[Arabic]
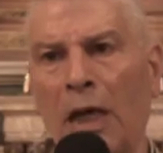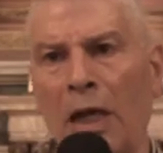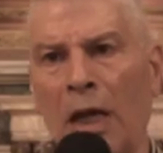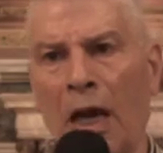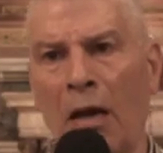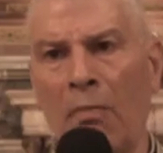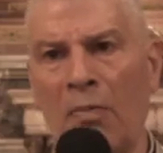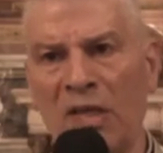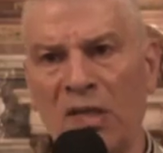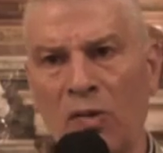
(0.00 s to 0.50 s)

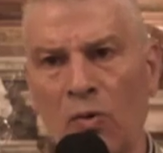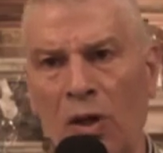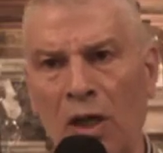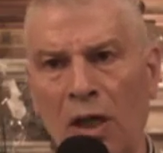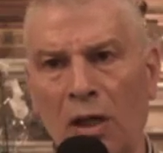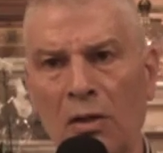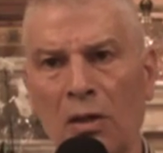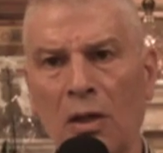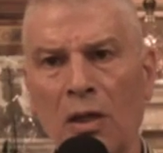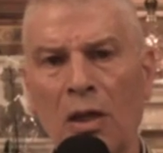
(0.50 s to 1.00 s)
إلى
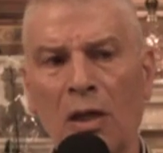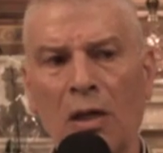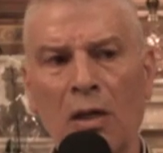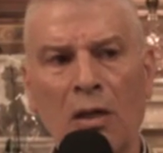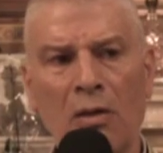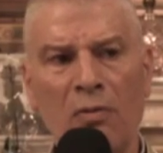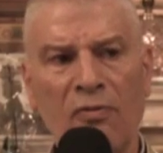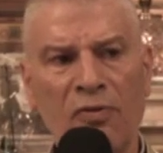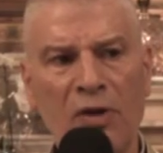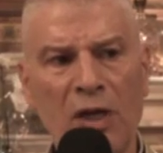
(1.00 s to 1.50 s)
المسؤولين
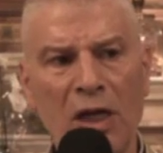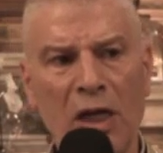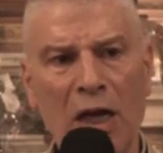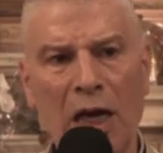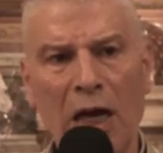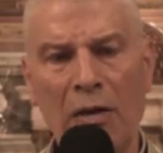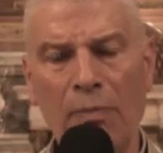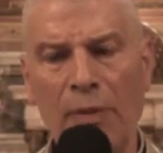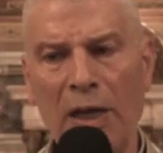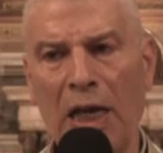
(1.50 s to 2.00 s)
في
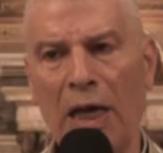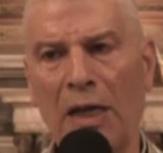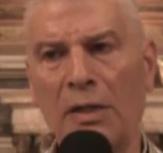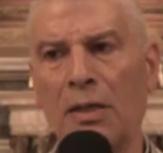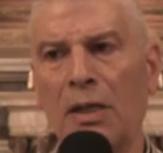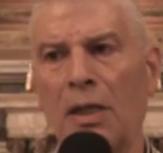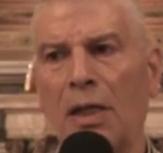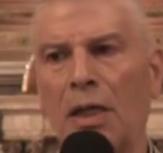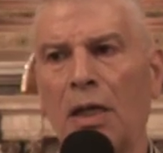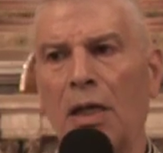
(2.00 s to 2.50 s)
البلاد
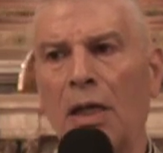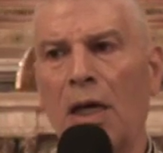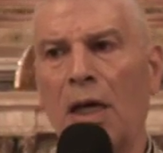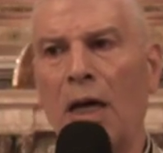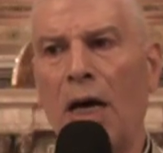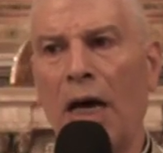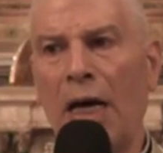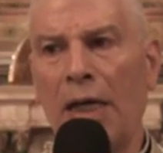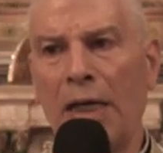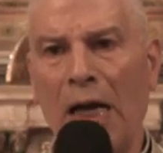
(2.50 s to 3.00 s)

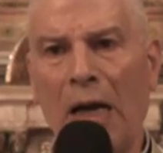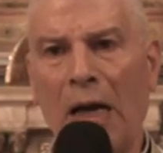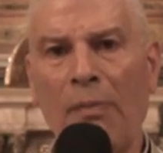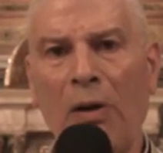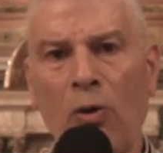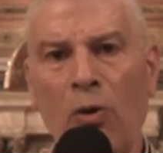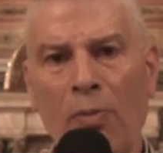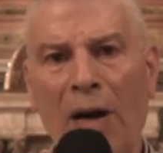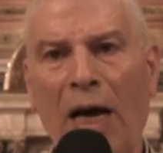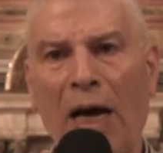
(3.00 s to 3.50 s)
أن
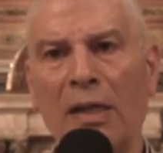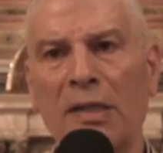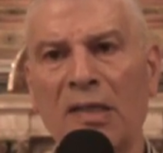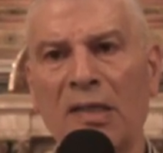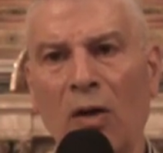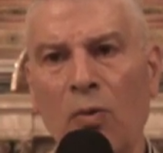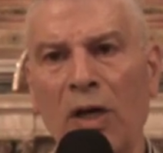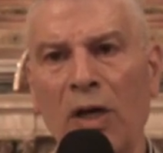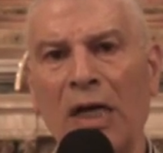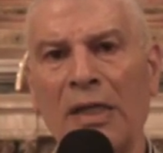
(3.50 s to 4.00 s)
يعملوا معا
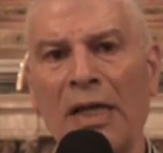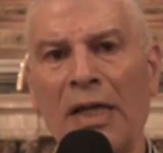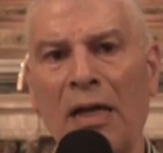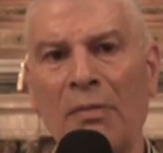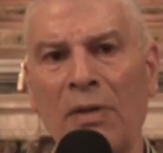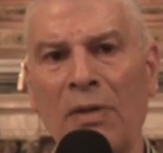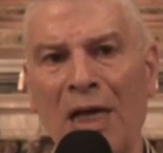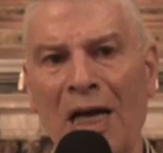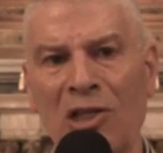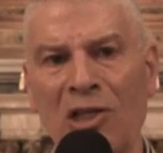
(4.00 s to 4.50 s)
سوية
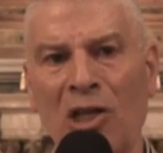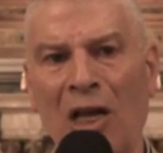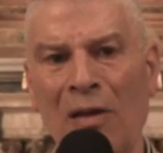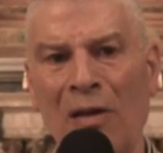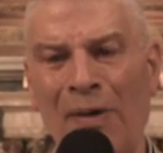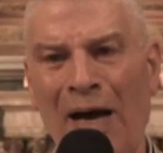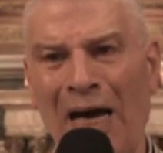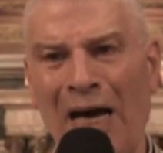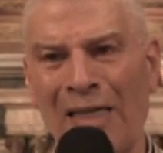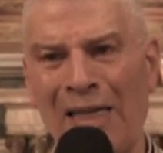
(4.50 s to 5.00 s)
من أجل
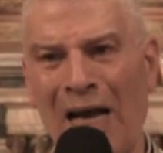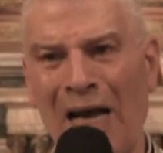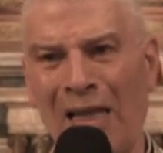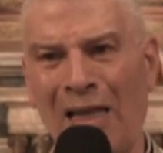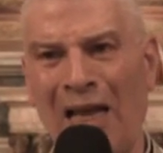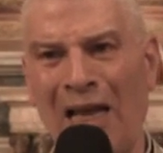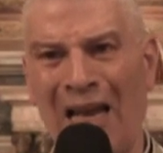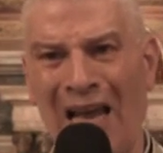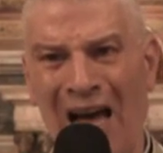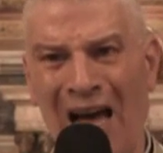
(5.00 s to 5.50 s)
إبعاد
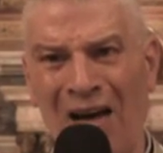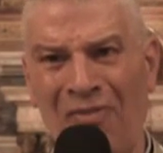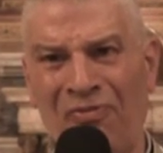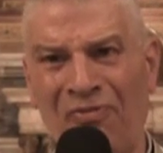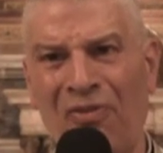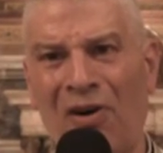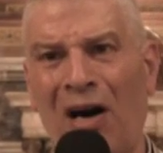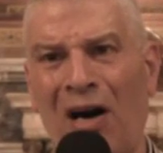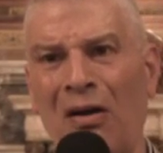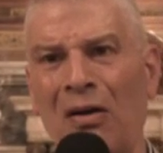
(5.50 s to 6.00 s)
هذه
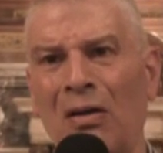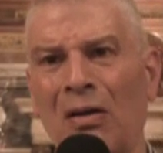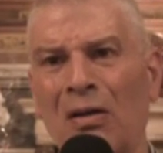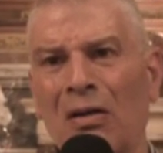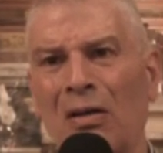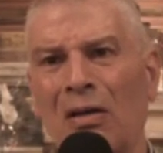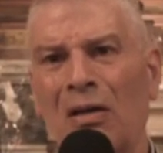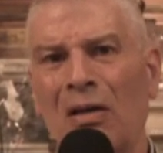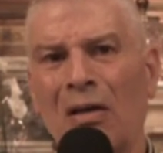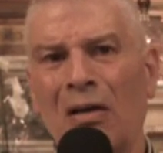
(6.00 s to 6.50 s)
الآفة
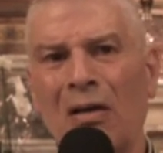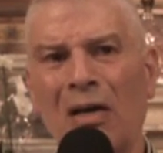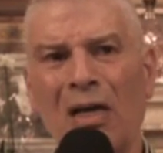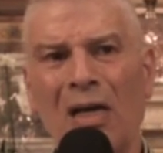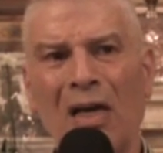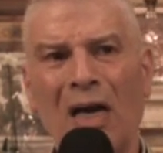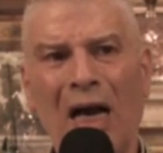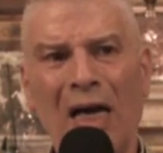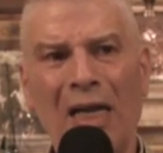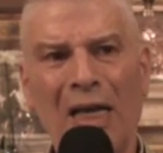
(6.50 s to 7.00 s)

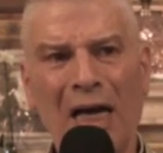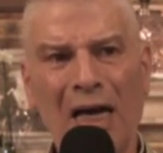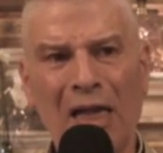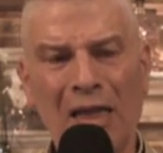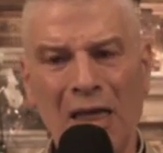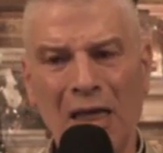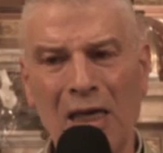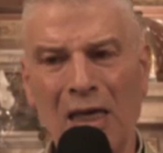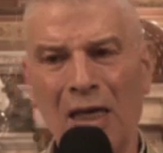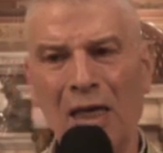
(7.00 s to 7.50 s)
آه، عن
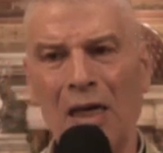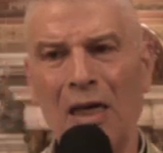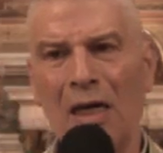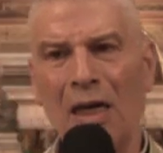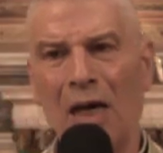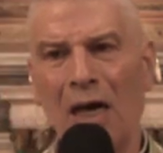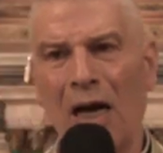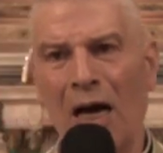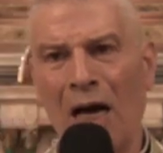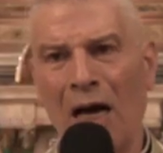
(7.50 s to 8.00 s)
هذه
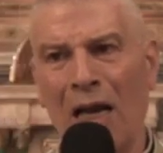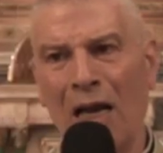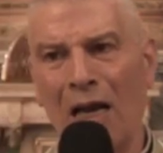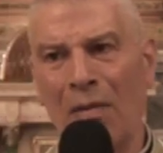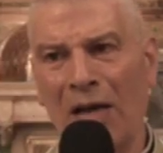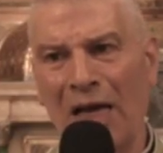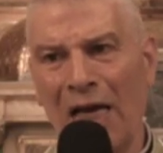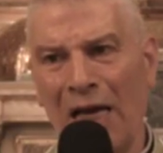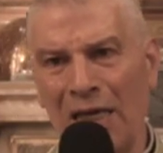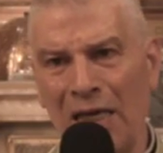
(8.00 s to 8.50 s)

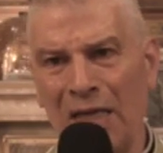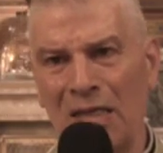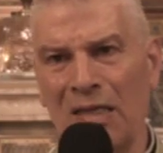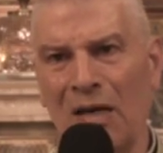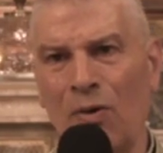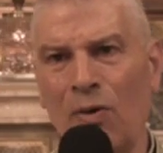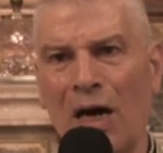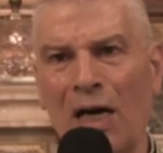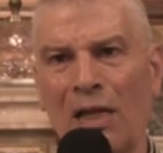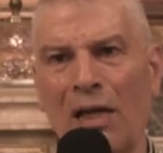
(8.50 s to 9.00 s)

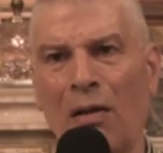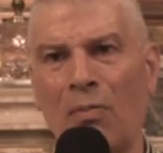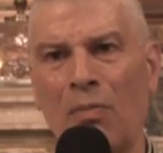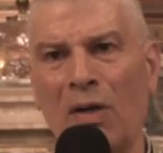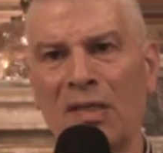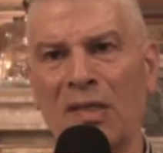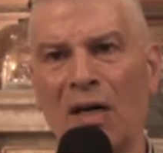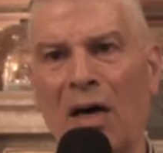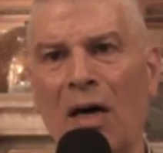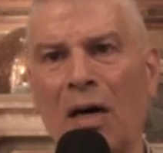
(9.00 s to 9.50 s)
الكنيسة وهذا
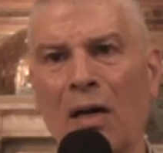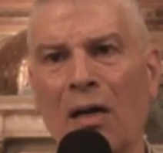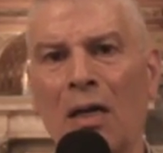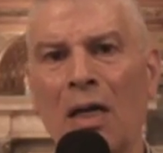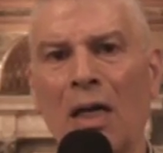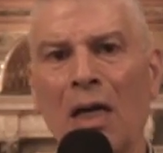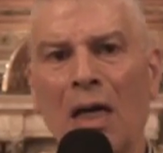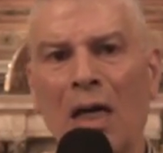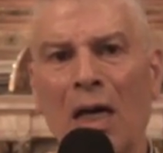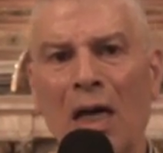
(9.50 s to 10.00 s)
المزار
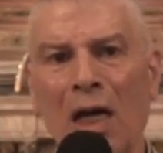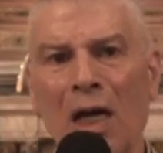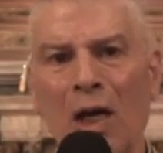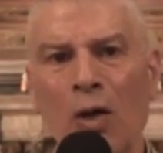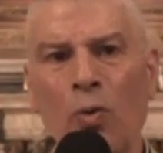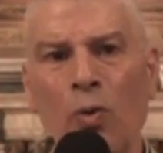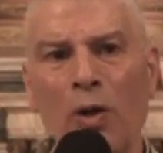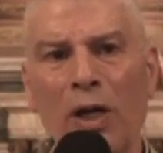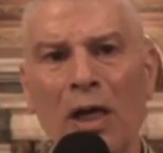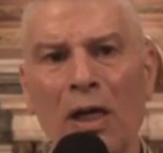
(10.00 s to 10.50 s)
اللي
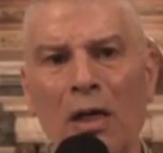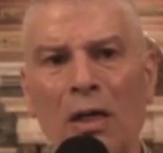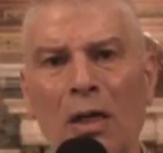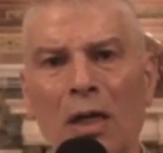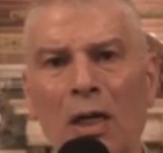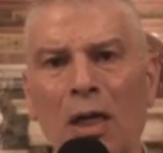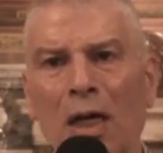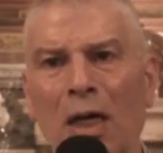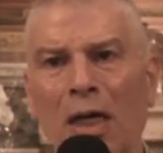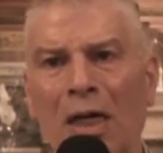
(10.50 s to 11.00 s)
هو
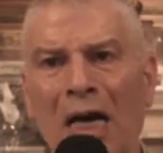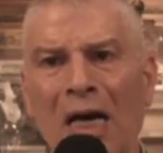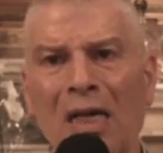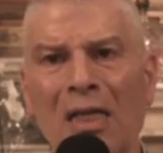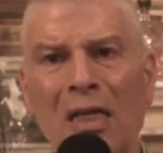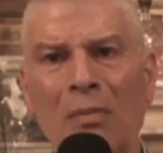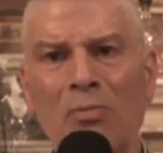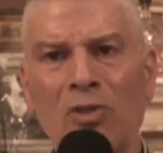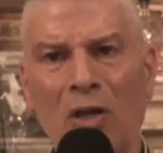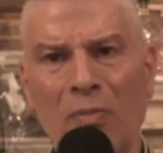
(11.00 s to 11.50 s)

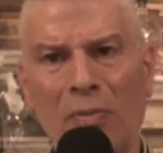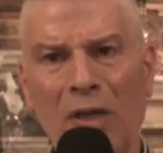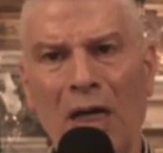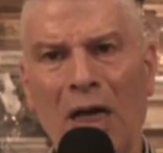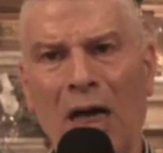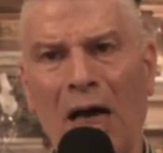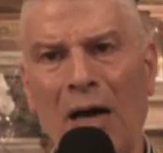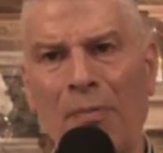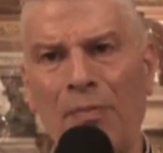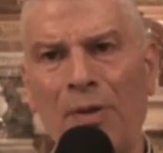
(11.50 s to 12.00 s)
يخدم
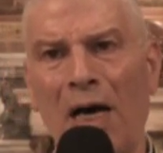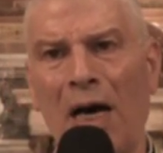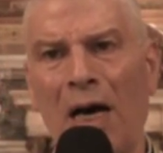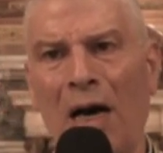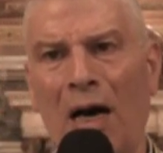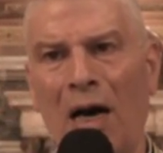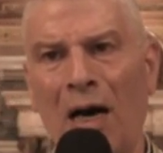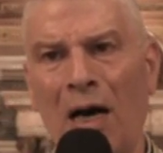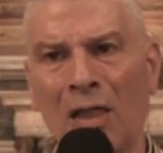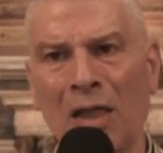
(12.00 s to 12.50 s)
جميع أبناء
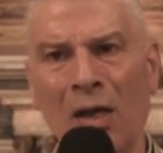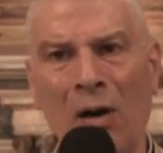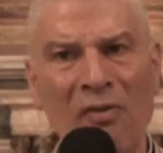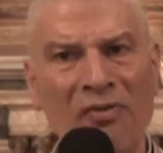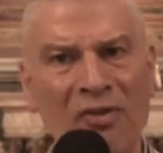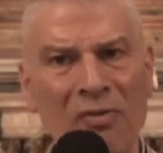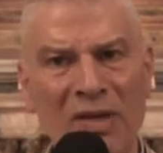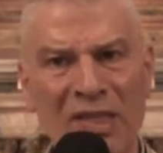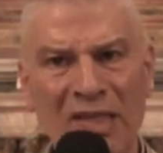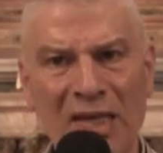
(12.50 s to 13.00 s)

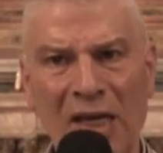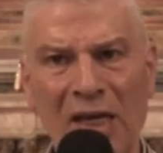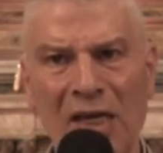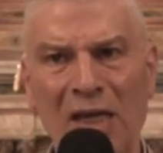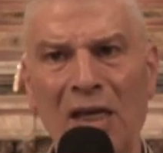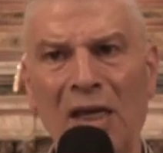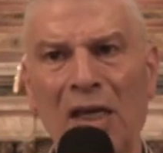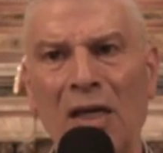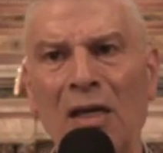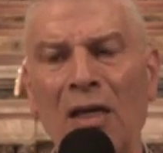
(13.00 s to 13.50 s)
الطوائف
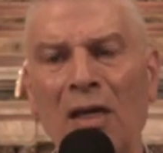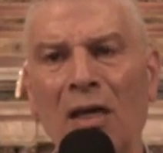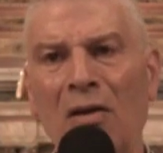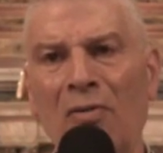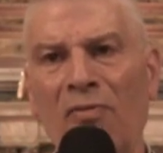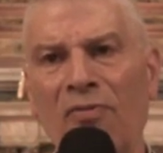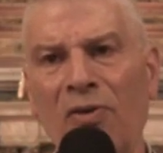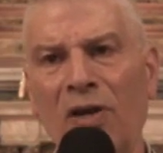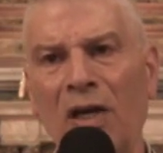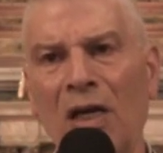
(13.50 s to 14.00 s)
المسيحية
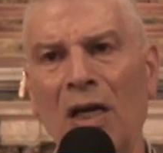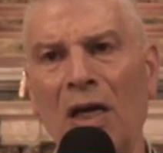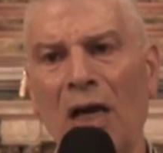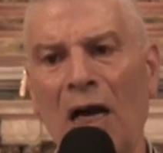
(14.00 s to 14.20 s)
في